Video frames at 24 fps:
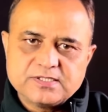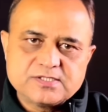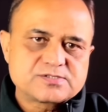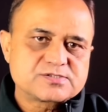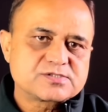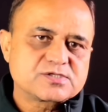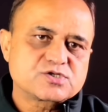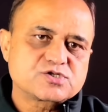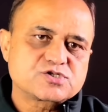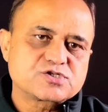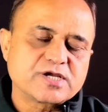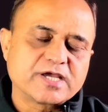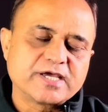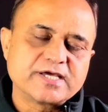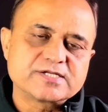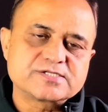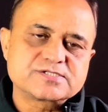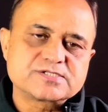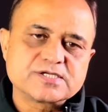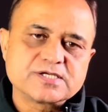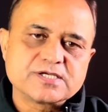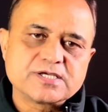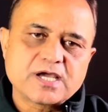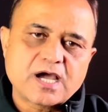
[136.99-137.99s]
इस शहर
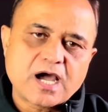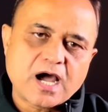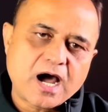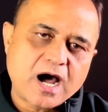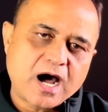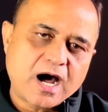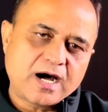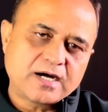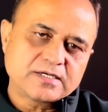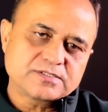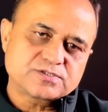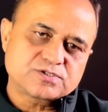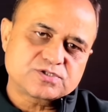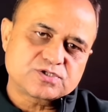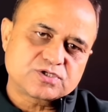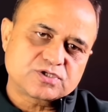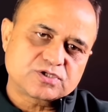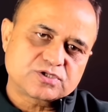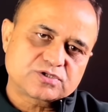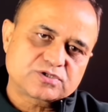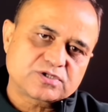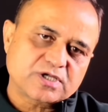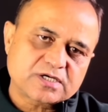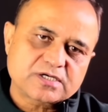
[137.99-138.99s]
से आज
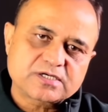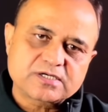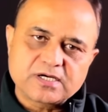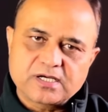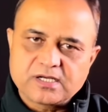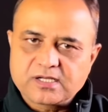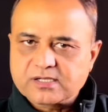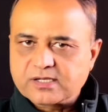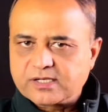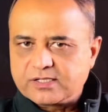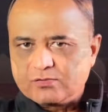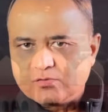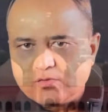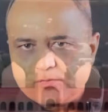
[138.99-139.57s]
तक अलग नहीं